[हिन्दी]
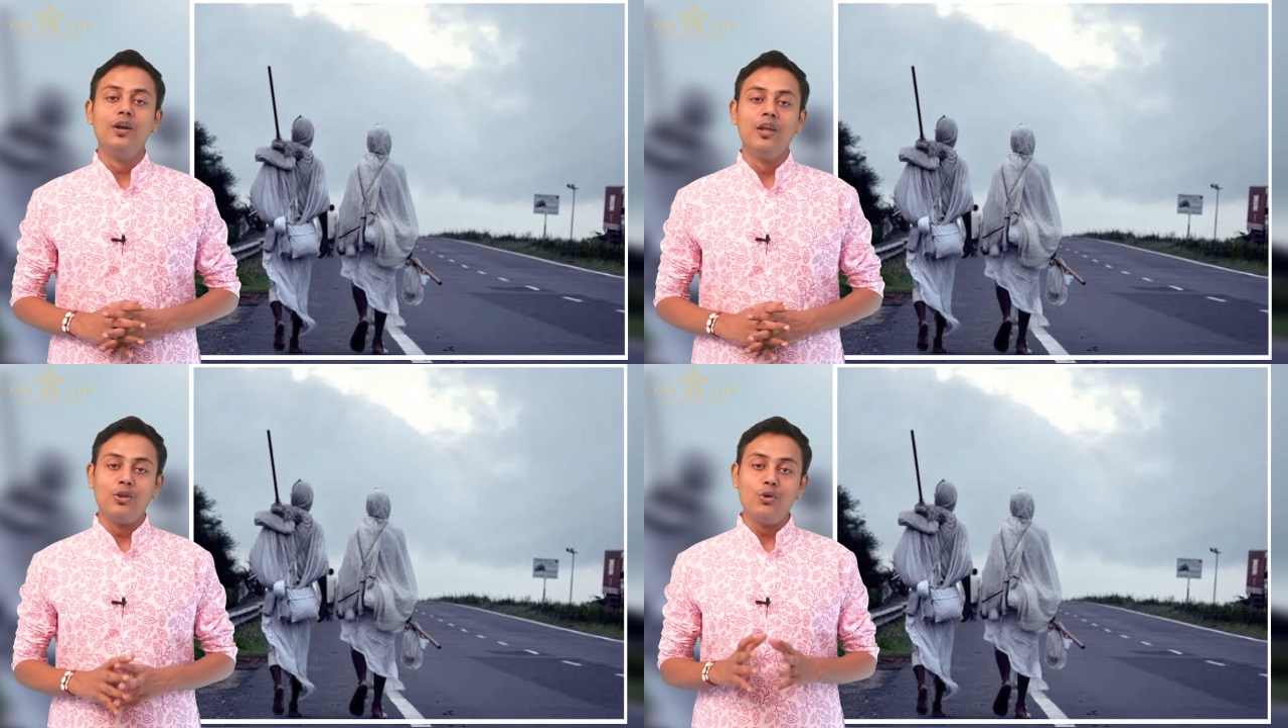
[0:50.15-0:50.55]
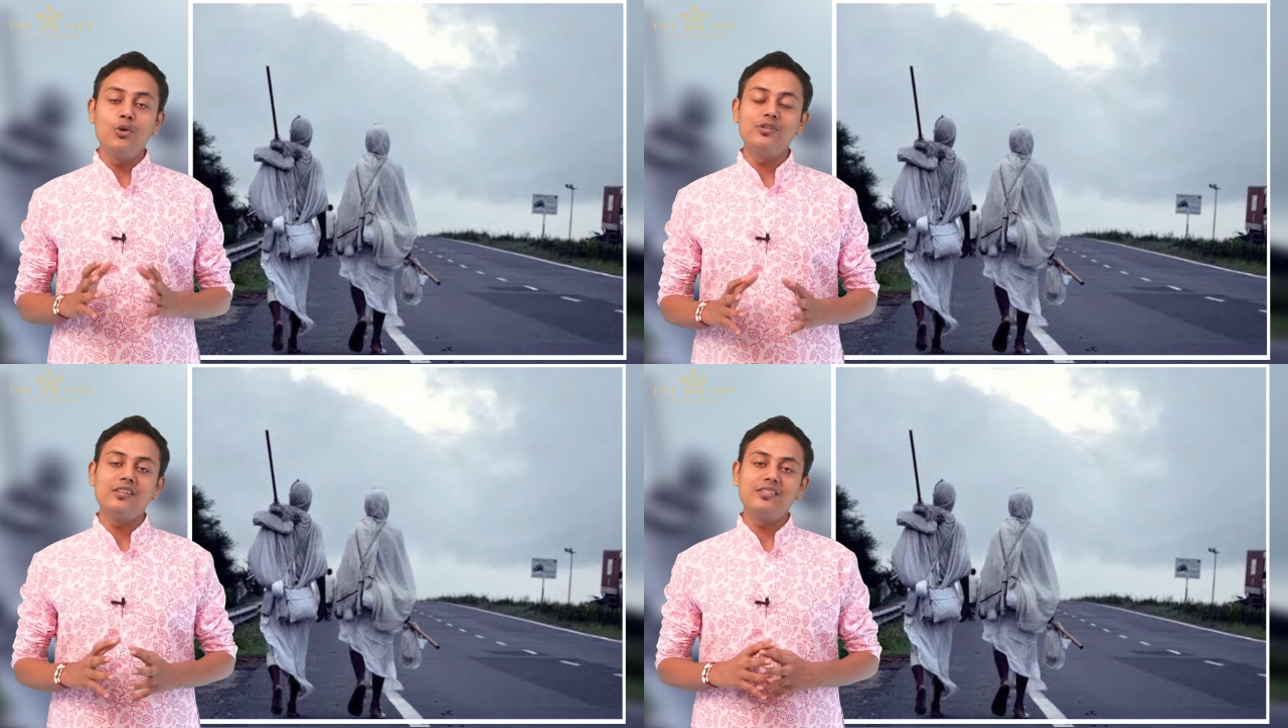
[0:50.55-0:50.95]
योग
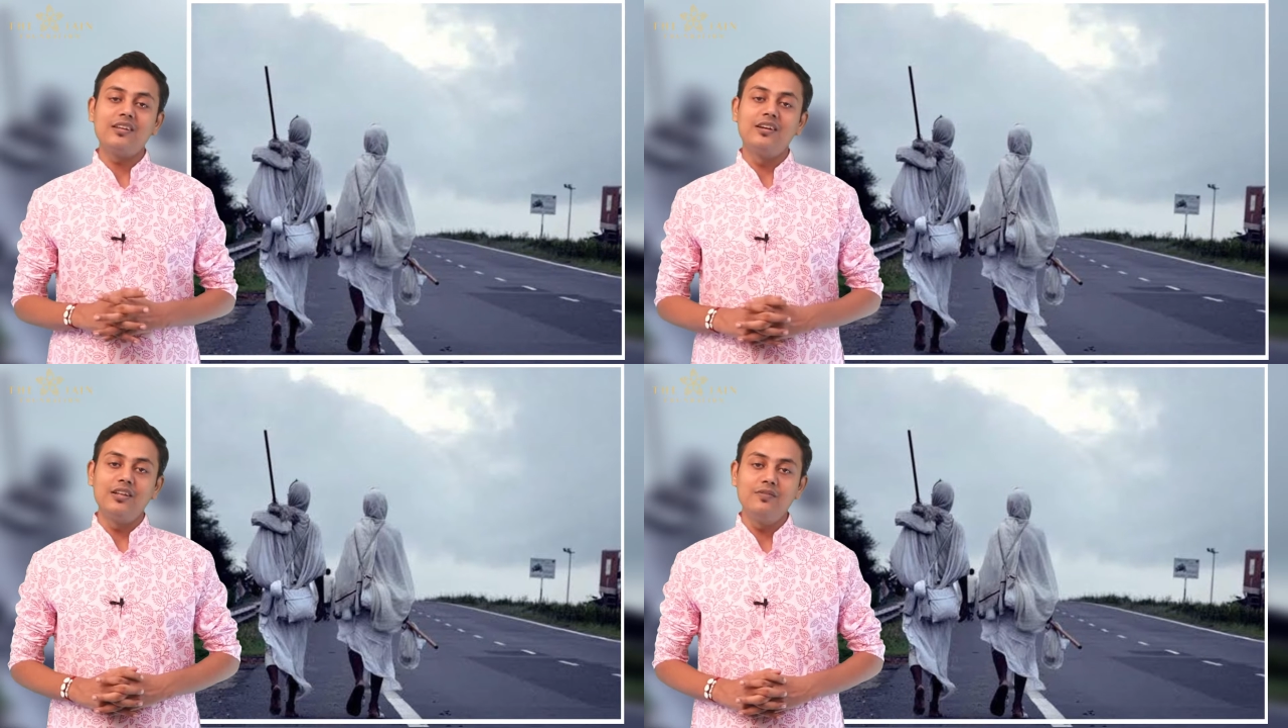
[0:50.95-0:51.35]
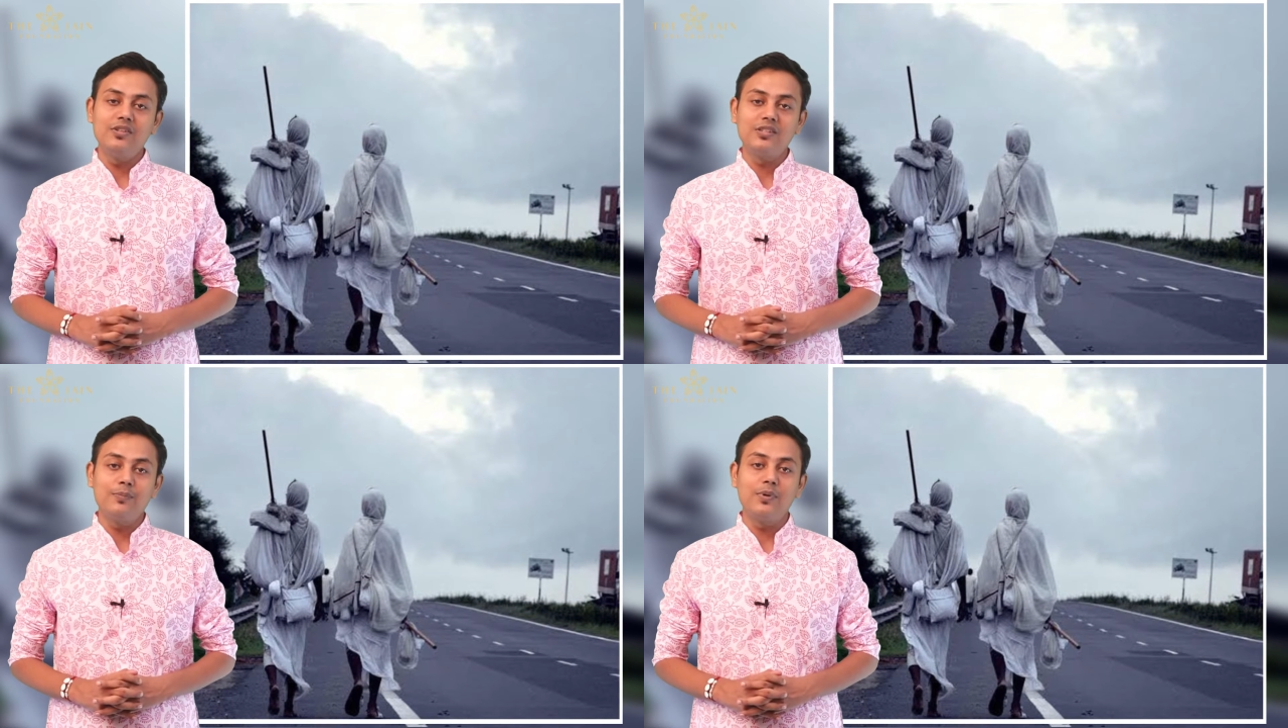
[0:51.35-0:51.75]
जैसे गहन विषय
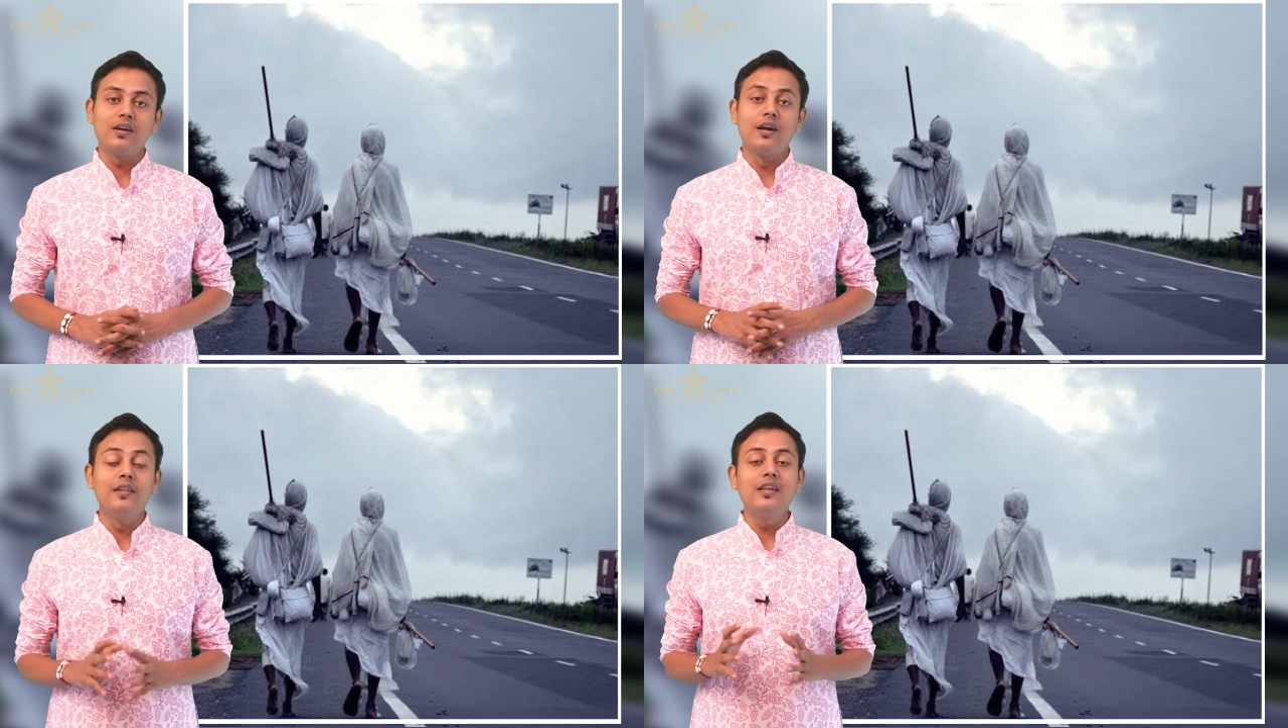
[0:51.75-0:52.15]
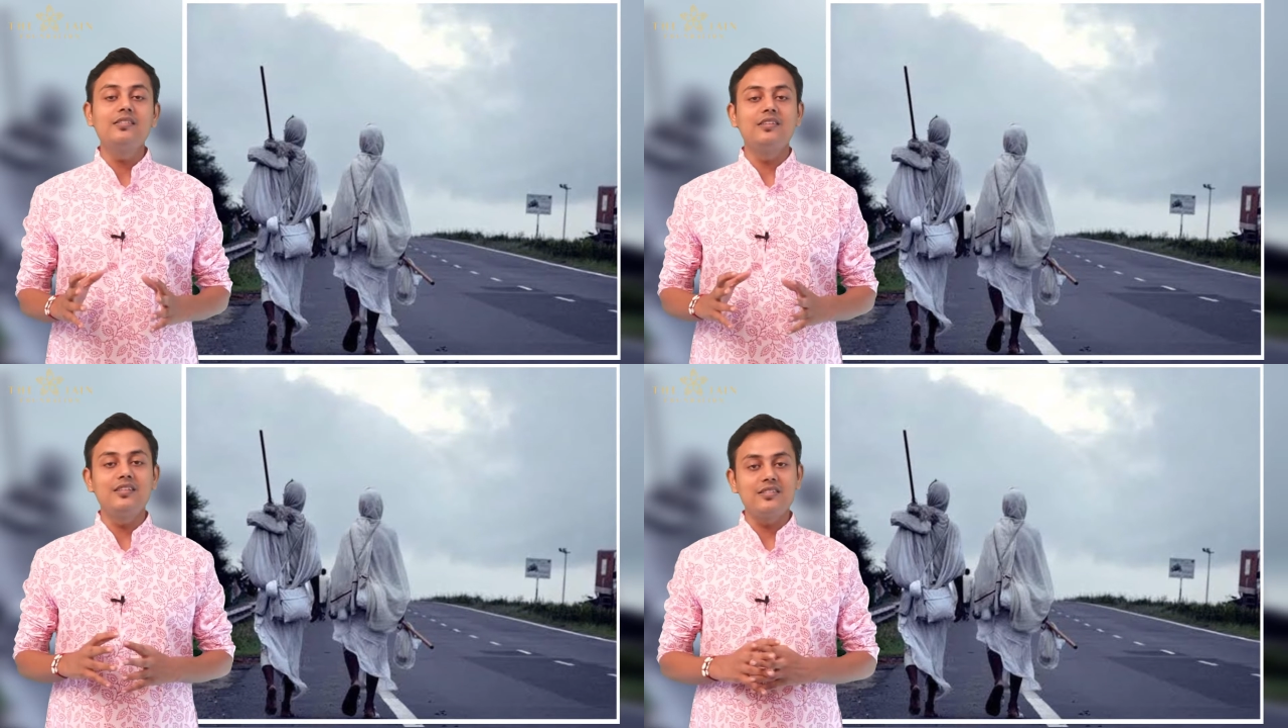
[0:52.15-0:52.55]
पर अनेक
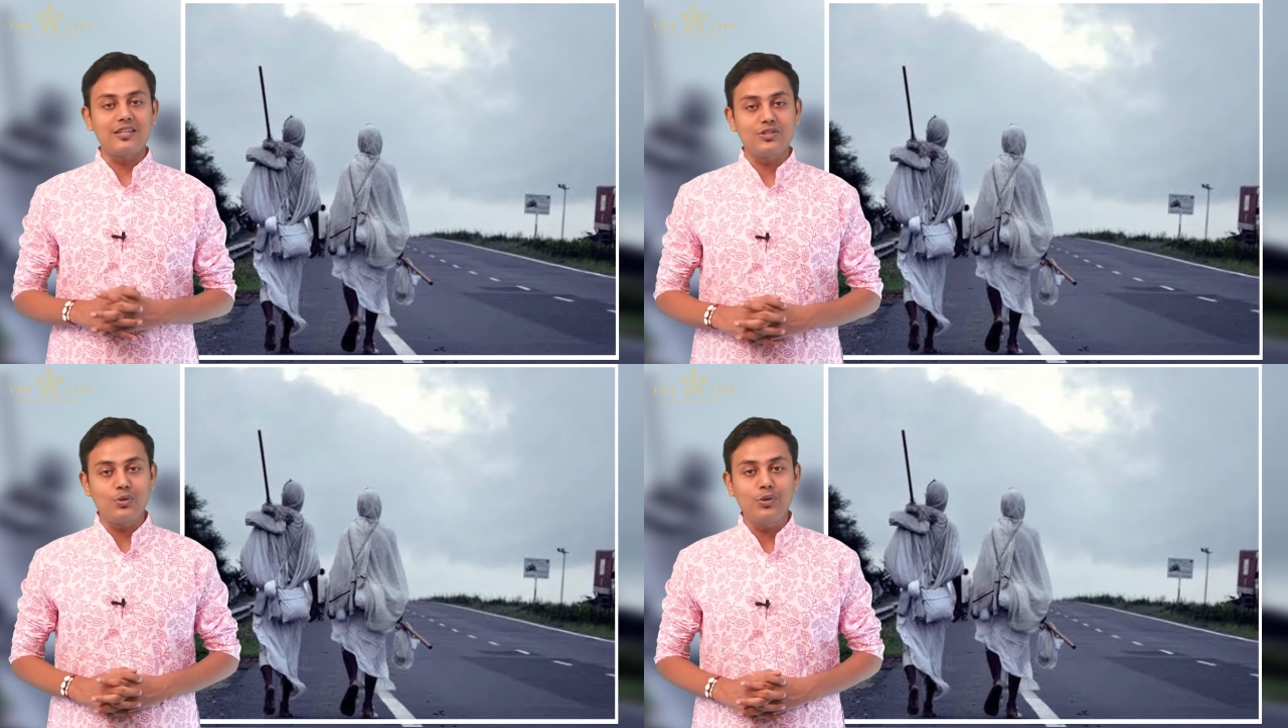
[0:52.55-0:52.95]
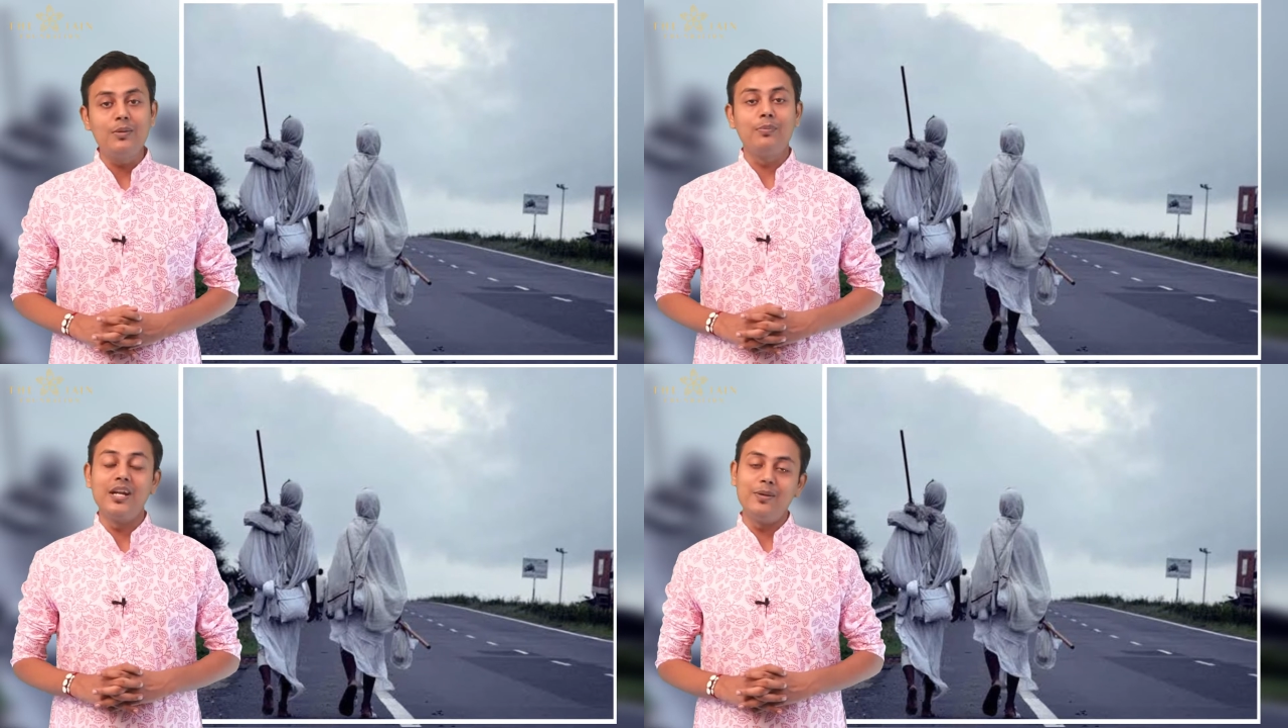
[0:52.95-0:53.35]
जैन शास्त्रों की
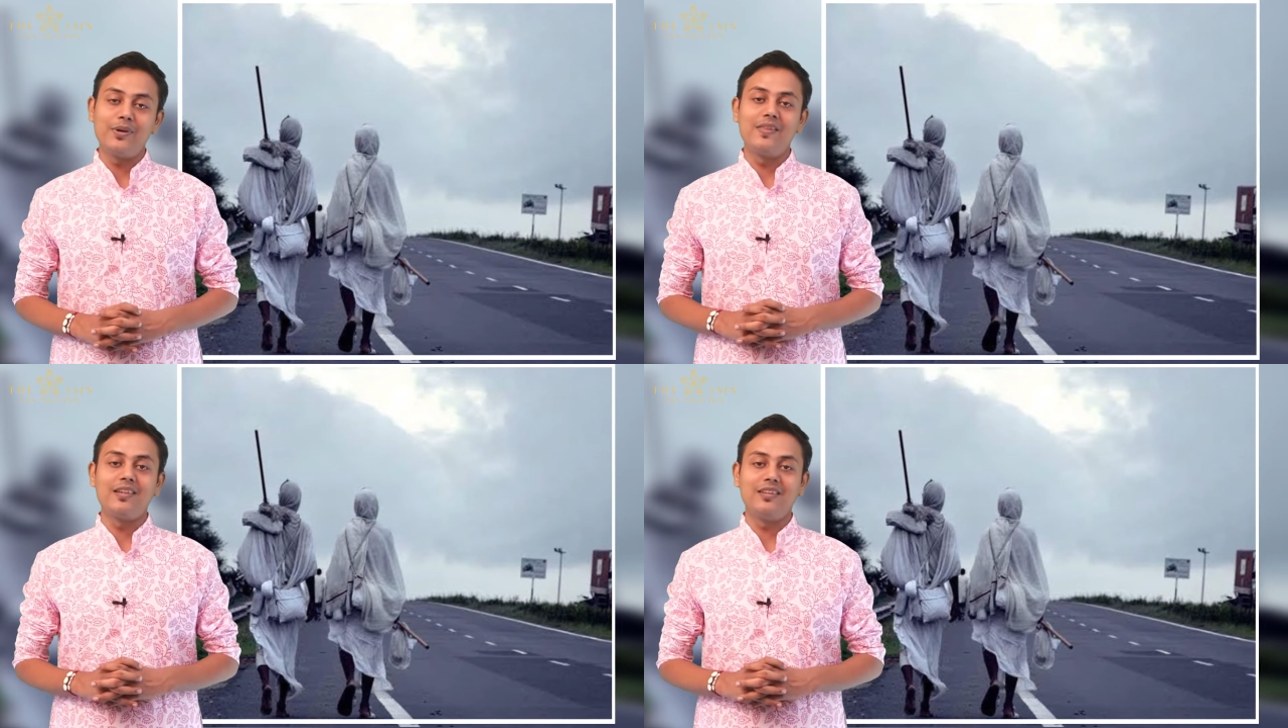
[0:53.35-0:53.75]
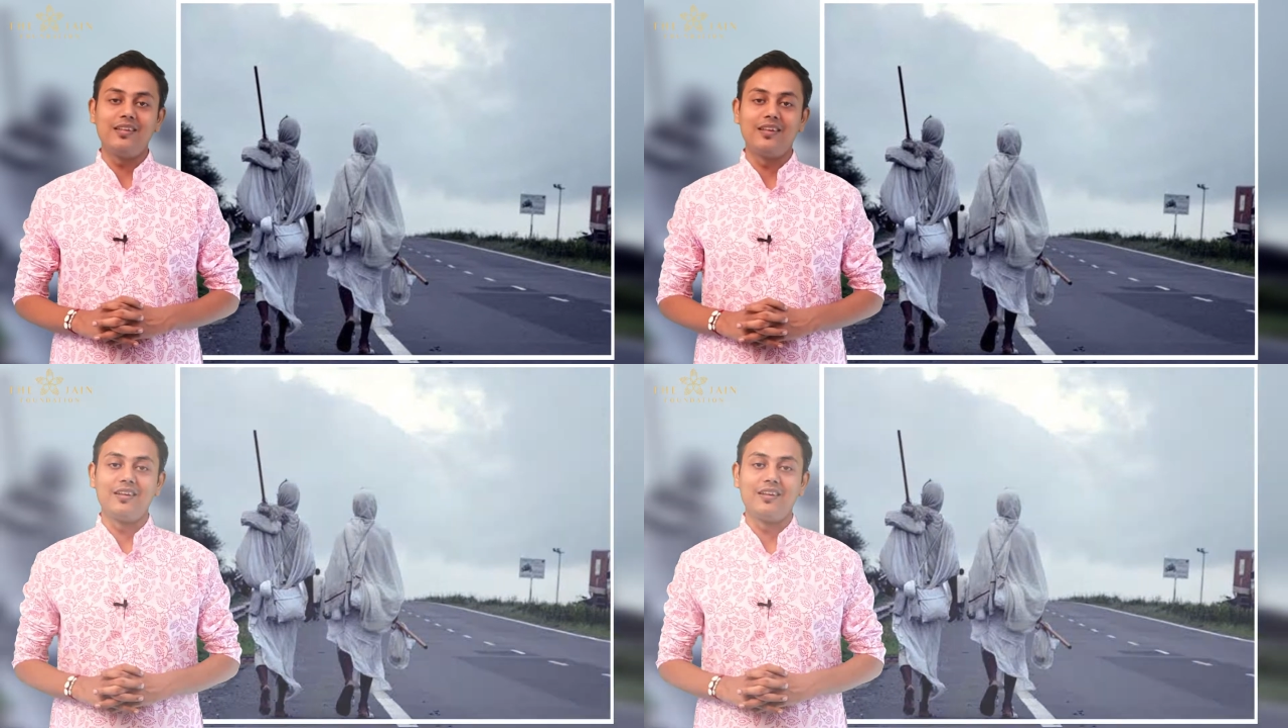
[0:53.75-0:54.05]
भेंट प्रदान की है